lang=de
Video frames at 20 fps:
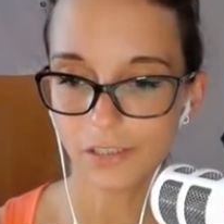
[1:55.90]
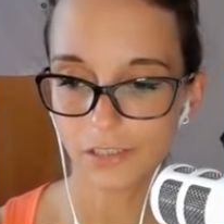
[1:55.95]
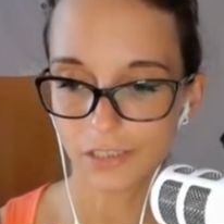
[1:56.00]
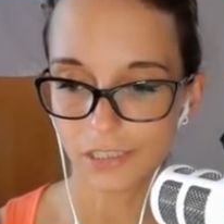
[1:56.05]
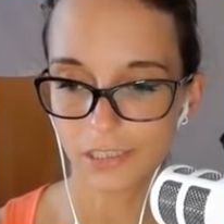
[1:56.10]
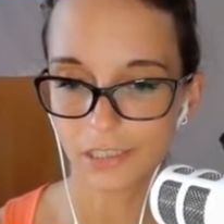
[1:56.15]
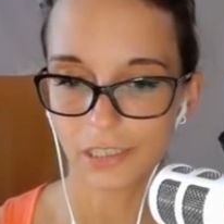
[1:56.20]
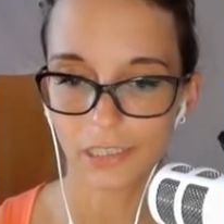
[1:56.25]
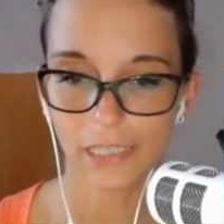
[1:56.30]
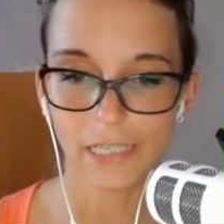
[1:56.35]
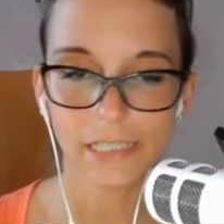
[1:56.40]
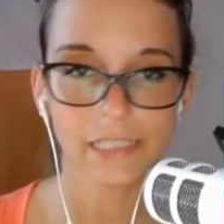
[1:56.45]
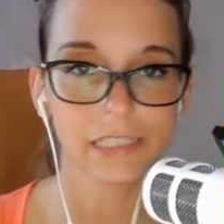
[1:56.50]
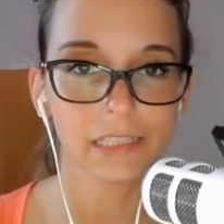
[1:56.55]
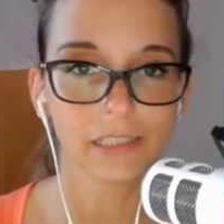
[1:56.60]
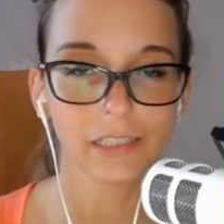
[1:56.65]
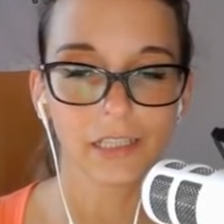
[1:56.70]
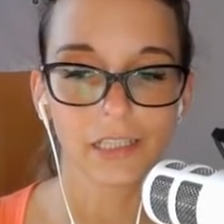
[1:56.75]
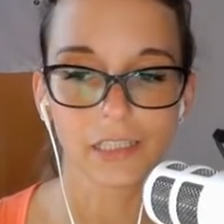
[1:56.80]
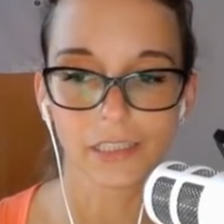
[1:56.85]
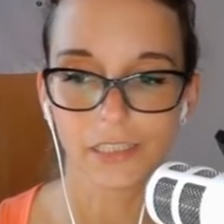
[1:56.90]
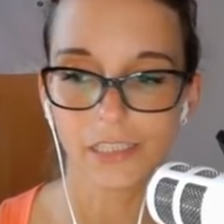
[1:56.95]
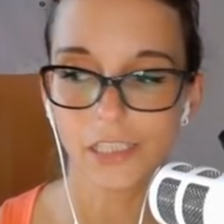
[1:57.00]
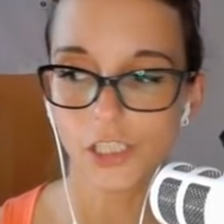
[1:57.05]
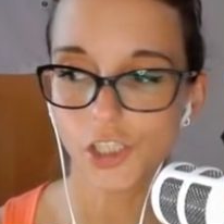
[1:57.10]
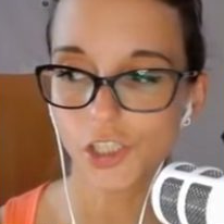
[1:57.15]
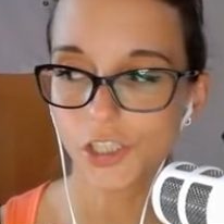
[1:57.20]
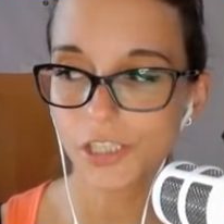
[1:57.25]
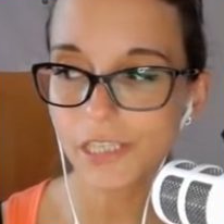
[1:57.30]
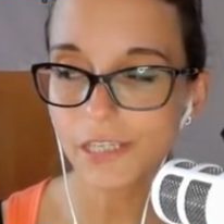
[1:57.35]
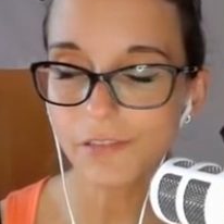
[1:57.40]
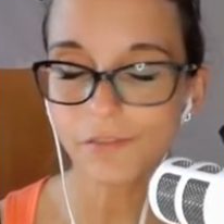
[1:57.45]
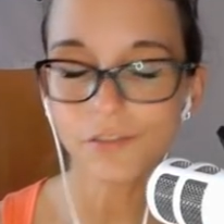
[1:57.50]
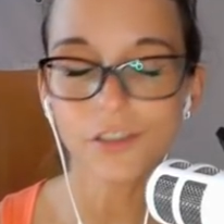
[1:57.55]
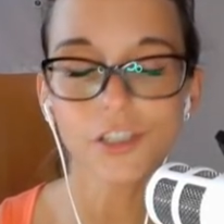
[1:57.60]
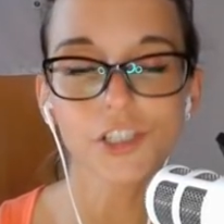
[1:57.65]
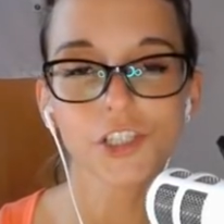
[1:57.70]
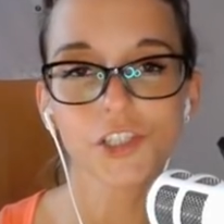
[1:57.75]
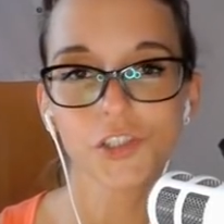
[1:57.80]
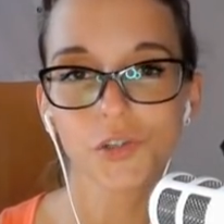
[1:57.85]
den Klassiker, die
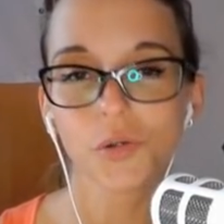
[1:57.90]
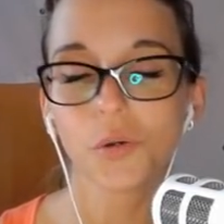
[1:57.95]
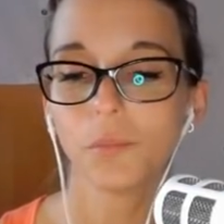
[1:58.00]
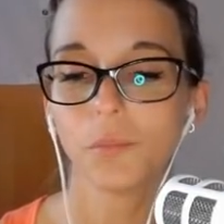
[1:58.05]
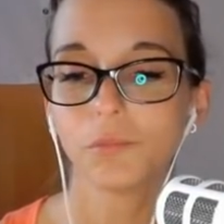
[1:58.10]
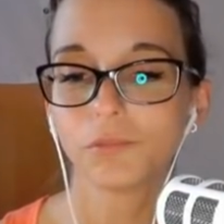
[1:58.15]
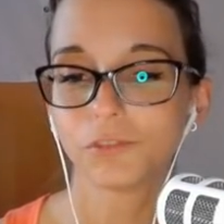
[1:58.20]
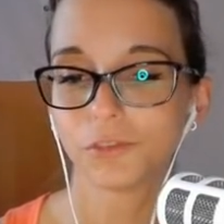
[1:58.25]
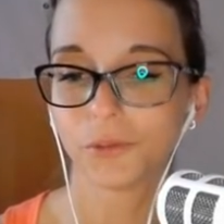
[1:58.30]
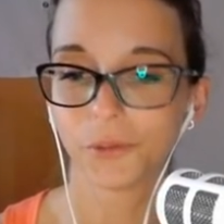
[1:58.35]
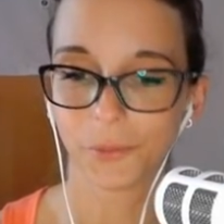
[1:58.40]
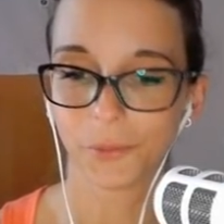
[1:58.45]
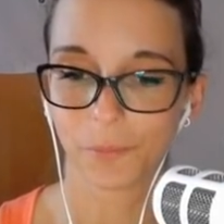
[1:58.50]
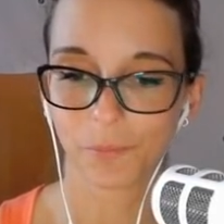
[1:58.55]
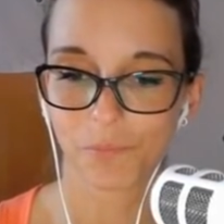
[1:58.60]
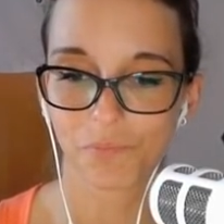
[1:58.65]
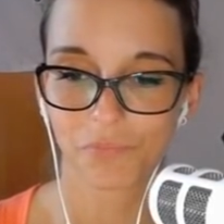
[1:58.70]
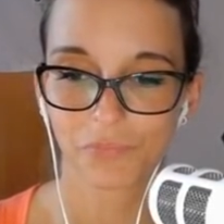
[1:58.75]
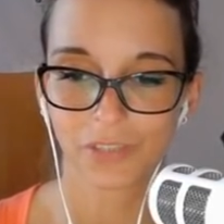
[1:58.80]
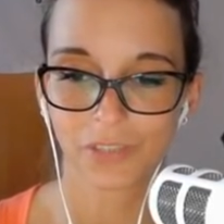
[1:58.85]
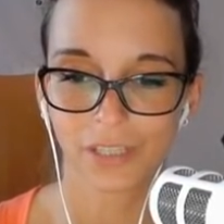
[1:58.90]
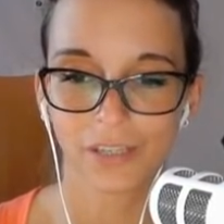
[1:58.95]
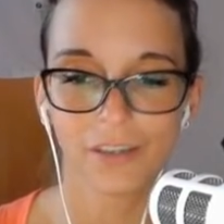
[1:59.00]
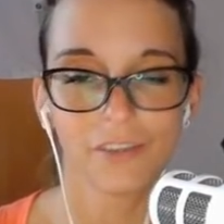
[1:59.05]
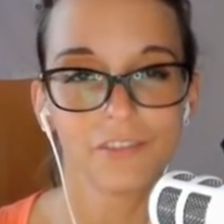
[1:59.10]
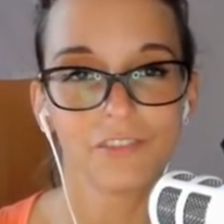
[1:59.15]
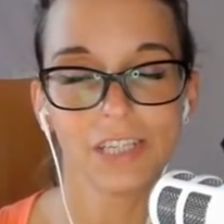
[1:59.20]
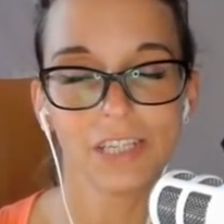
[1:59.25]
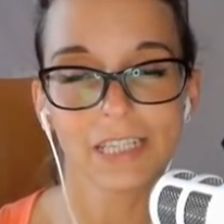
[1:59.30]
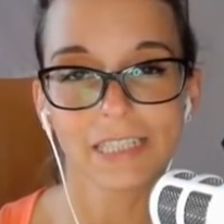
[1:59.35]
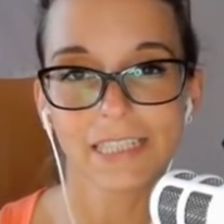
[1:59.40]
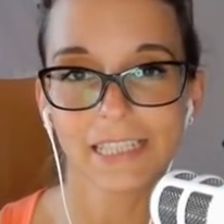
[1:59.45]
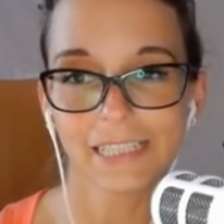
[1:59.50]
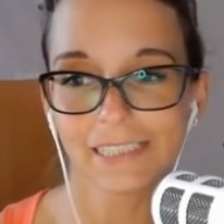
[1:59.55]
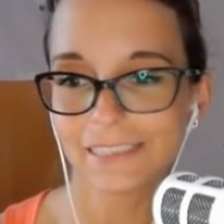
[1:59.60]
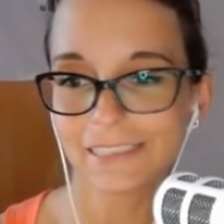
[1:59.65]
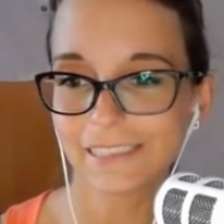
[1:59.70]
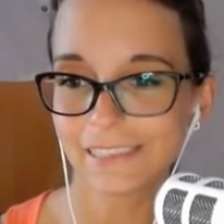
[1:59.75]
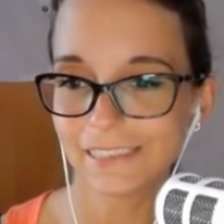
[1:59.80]
Stiefelstrümpfe. Wer kennt sie